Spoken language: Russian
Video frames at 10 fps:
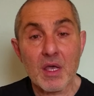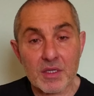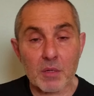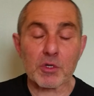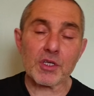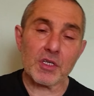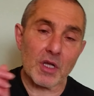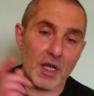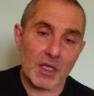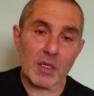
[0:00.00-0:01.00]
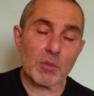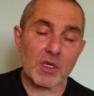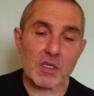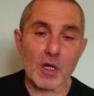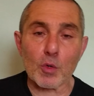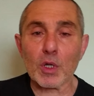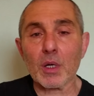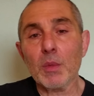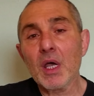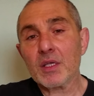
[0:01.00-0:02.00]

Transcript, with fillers: с тем же синглетным кислородом,